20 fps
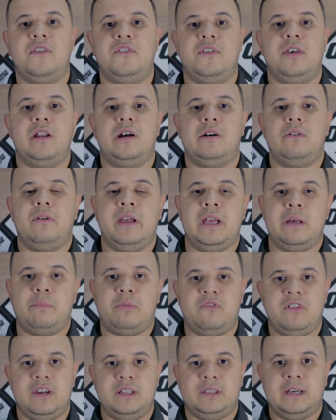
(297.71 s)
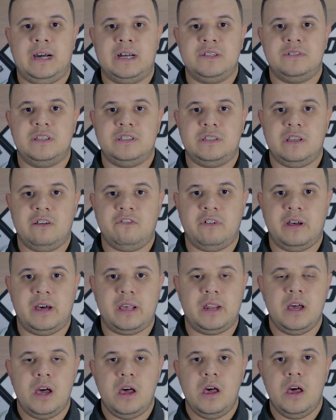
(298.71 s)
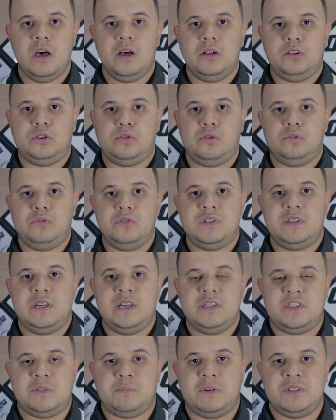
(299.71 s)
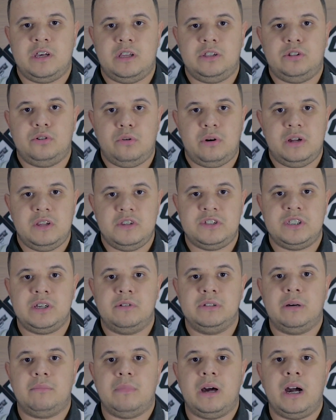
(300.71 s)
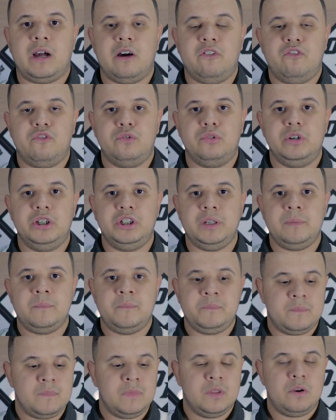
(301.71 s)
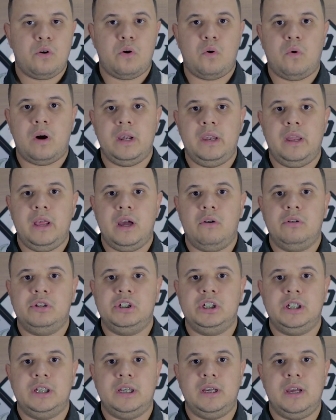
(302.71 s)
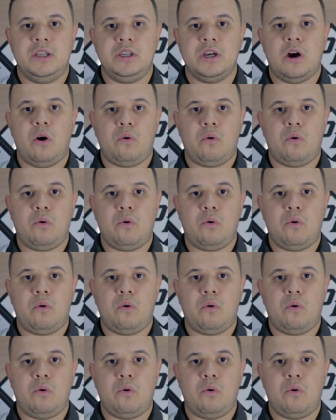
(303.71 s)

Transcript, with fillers: que serão reaproveitados nessa vara. Todos esses passadores são da marca Fuji, com anel de, de